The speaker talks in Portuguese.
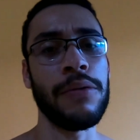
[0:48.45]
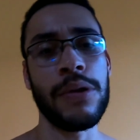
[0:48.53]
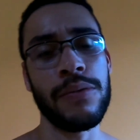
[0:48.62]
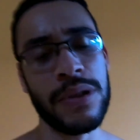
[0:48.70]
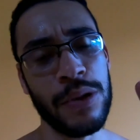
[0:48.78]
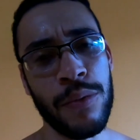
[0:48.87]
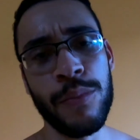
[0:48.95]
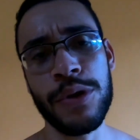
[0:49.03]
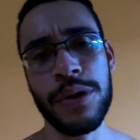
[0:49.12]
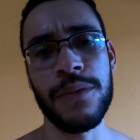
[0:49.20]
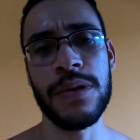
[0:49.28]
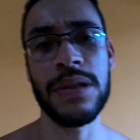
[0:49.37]
Então cinco
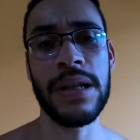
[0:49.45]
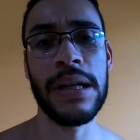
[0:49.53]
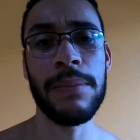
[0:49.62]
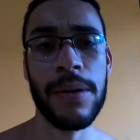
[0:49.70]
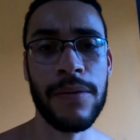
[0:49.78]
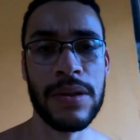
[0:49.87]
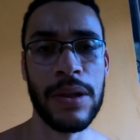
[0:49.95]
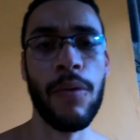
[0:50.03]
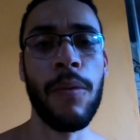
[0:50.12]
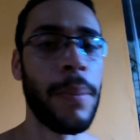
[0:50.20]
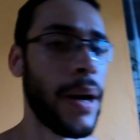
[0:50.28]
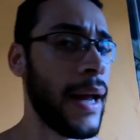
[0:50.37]
motivozinho aí para você
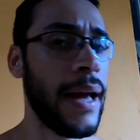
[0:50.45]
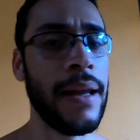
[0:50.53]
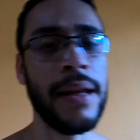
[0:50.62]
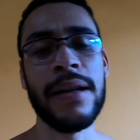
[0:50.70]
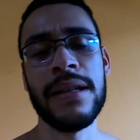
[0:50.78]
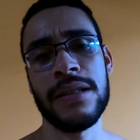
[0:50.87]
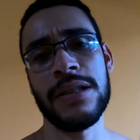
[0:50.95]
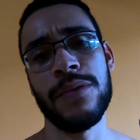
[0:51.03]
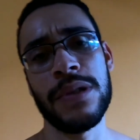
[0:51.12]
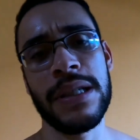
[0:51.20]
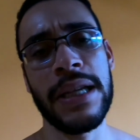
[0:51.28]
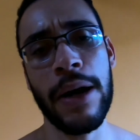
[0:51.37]
comprar ela, se
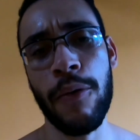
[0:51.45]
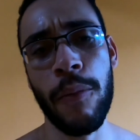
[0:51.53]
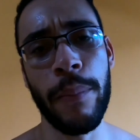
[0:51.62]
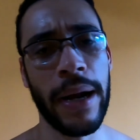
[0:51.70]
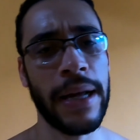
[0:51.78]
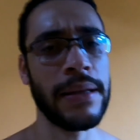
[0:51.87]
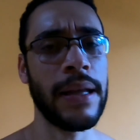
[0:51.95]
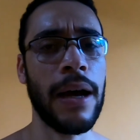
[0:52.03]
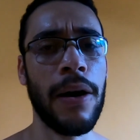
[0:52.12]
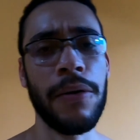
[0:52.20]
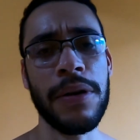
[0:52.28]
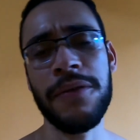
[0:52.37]
você quer comprar e
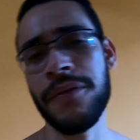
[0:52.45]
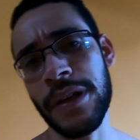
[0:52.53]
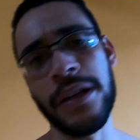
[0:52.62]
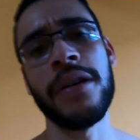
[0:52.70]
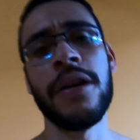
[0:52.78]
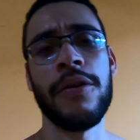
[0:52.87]
tal, enfim.